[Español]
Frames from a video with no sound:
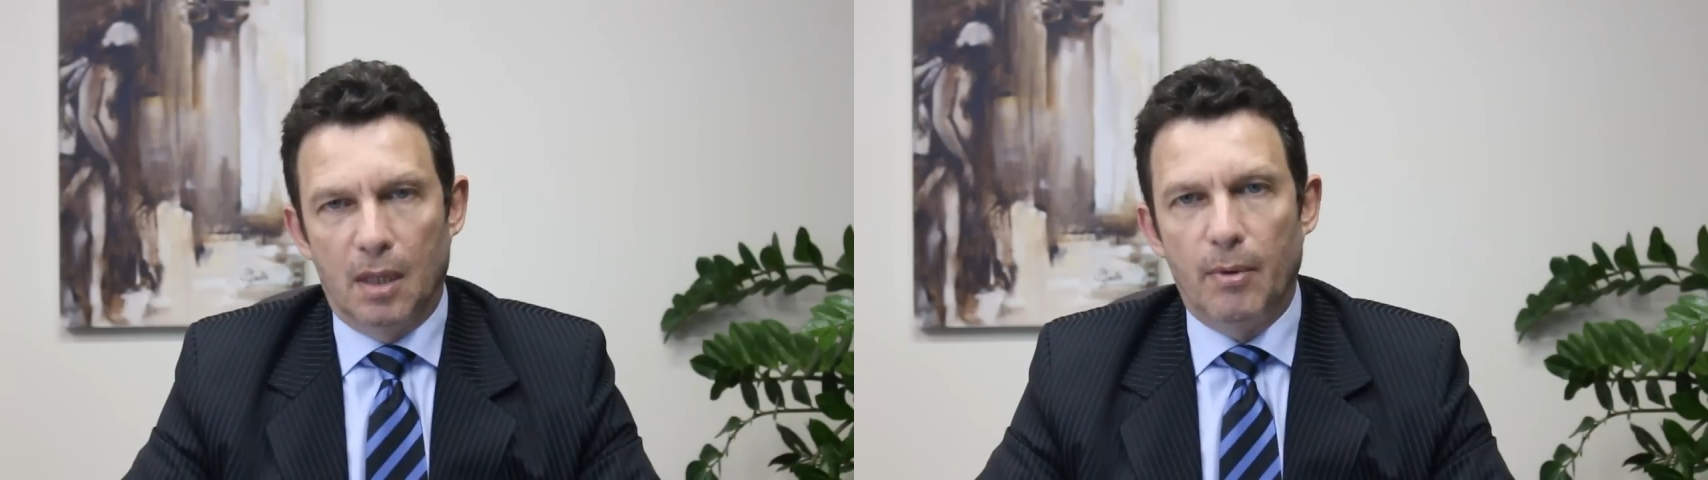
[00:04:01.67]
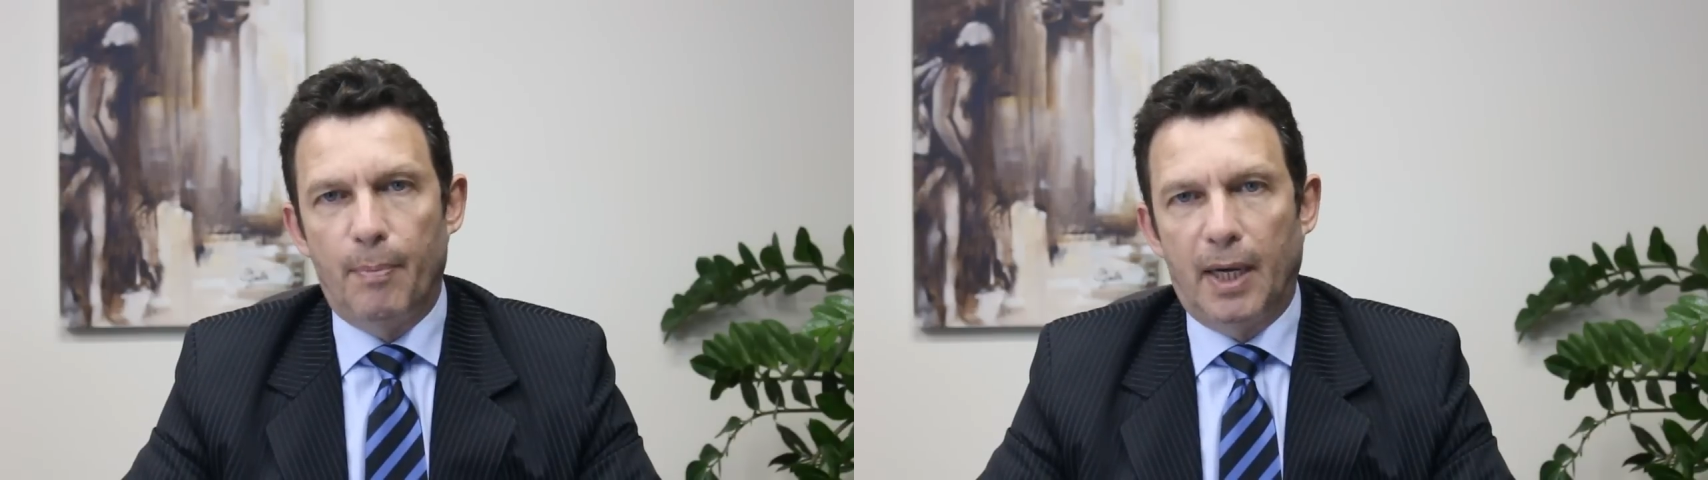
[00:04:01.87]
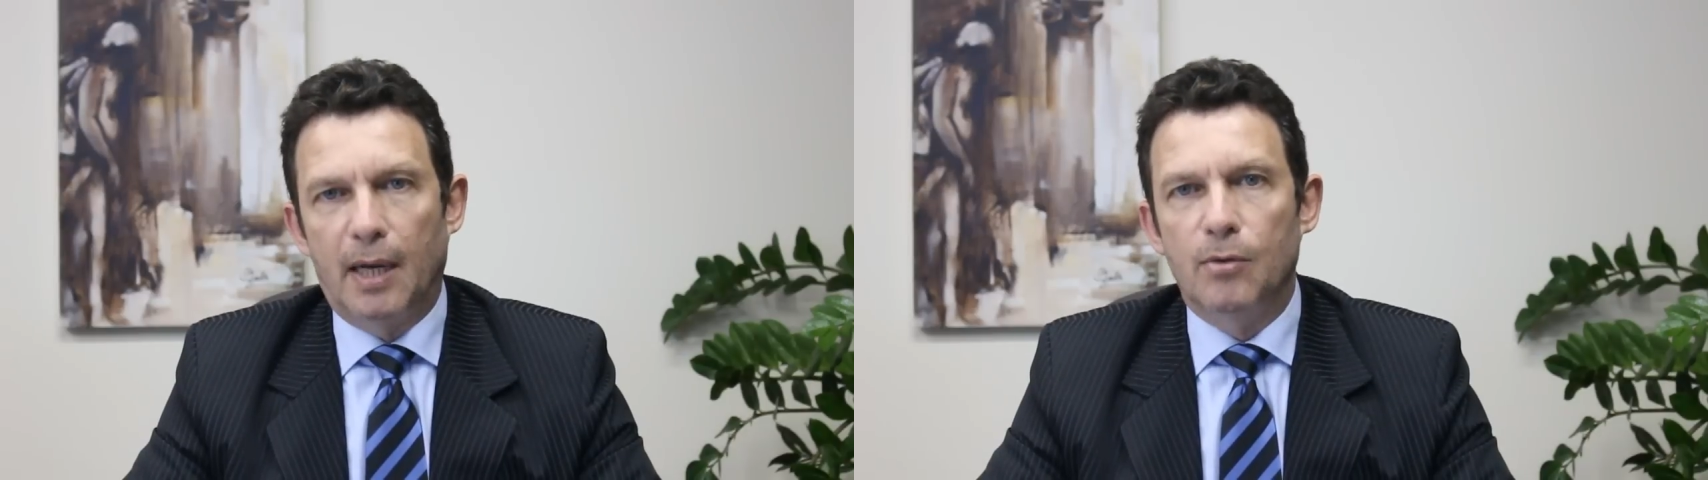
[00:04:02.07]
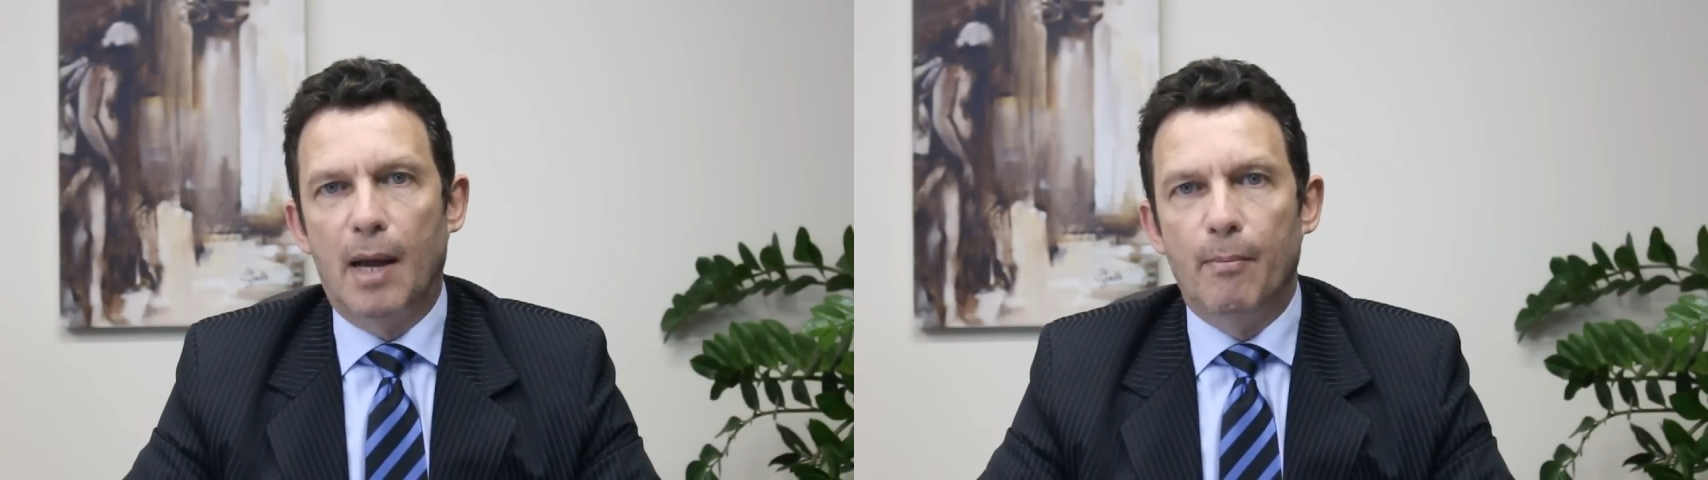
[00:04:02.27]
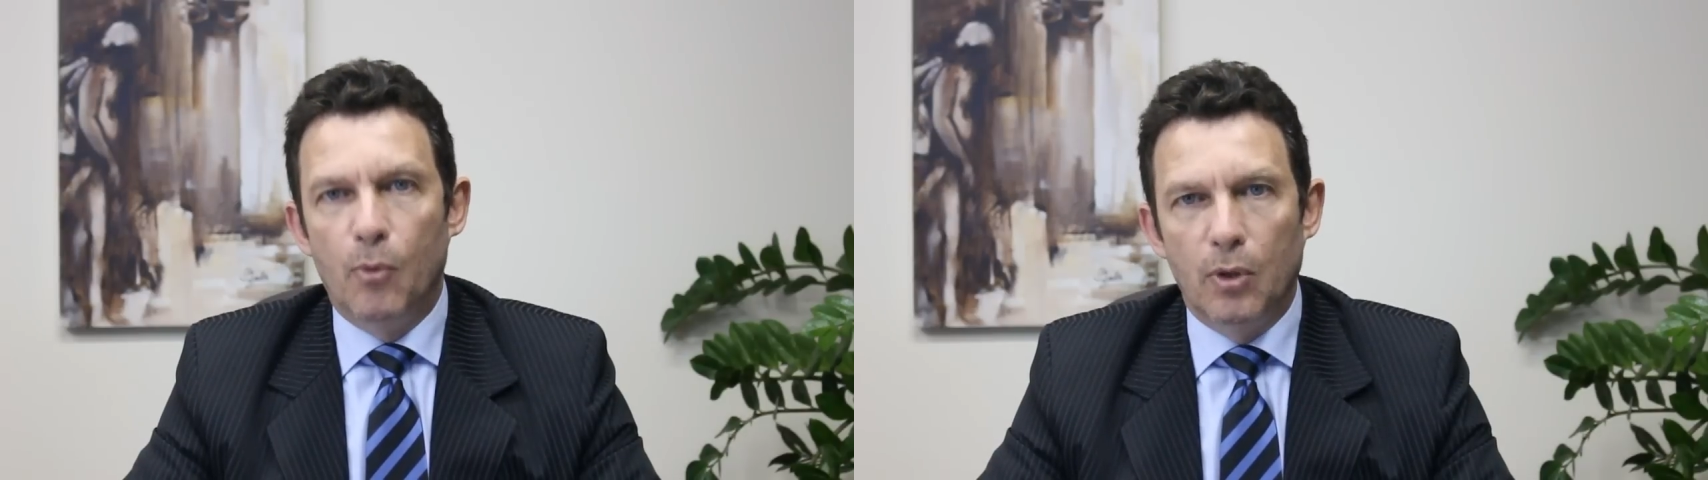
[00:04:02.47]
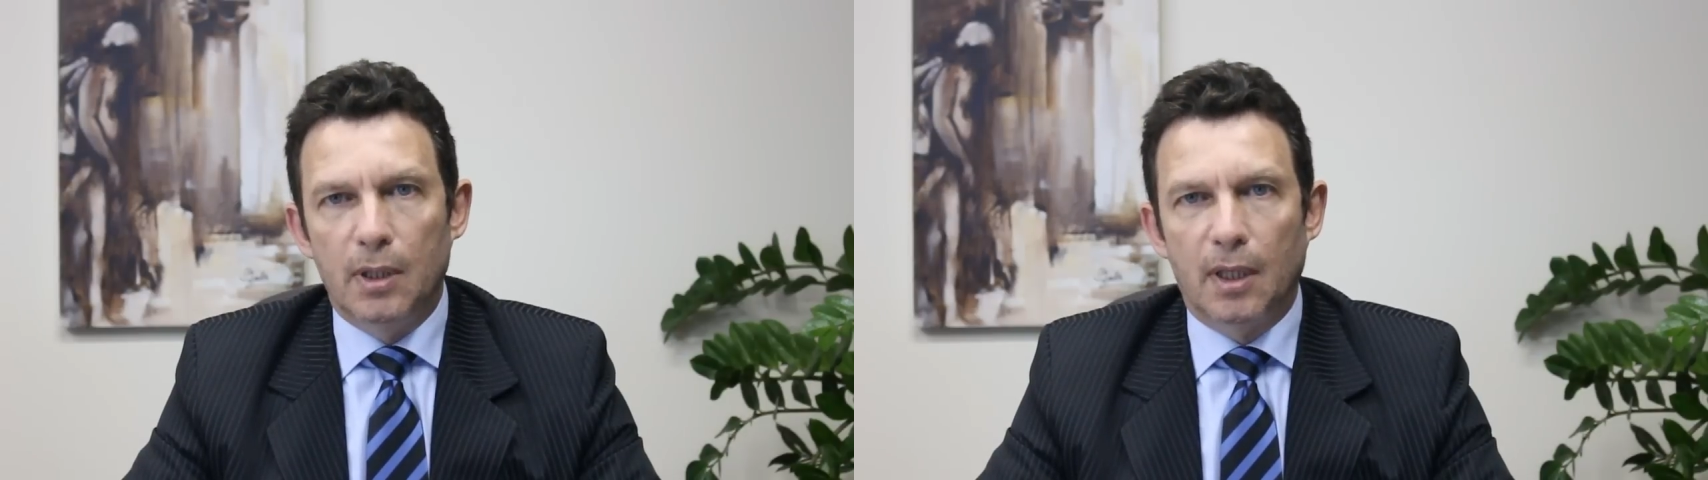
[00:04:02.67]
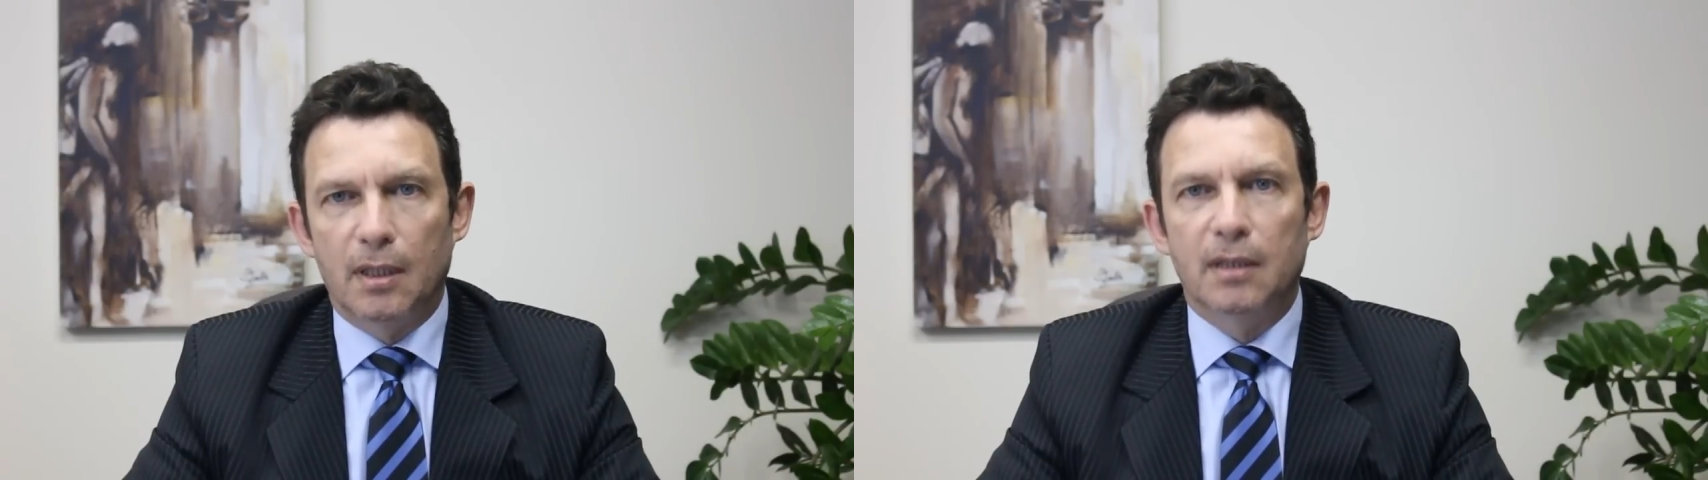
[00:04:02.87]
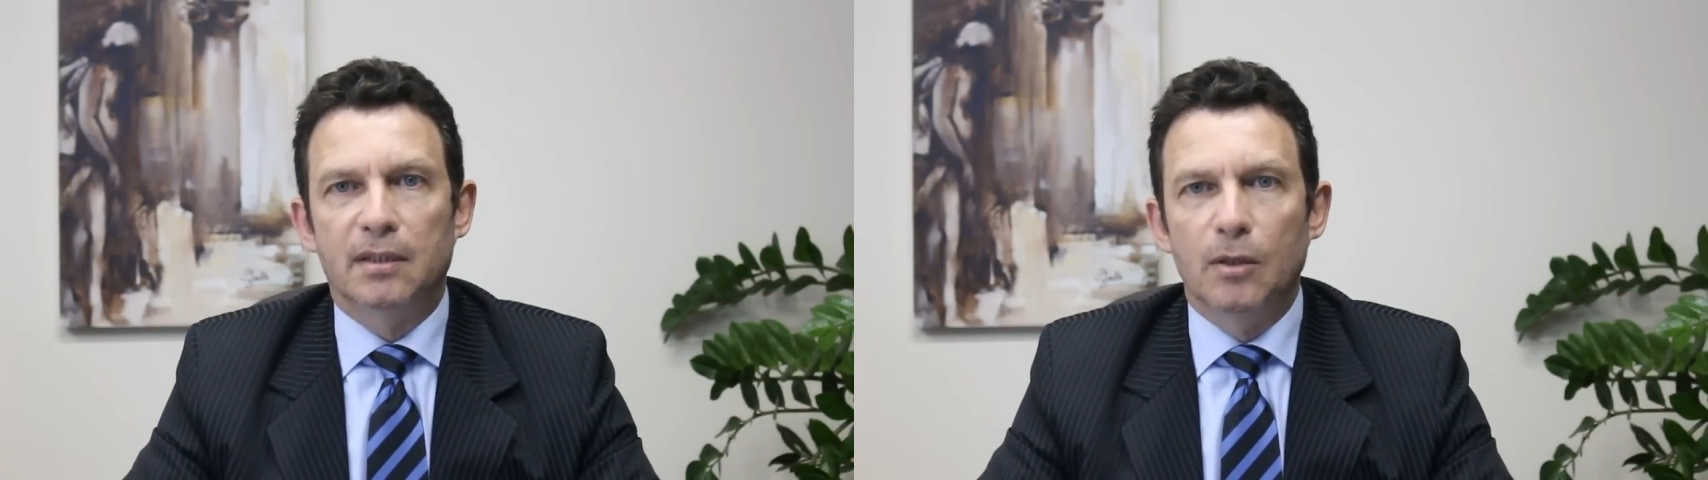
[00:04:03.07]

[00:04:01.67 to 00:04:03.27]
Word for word: debe pagar una multa del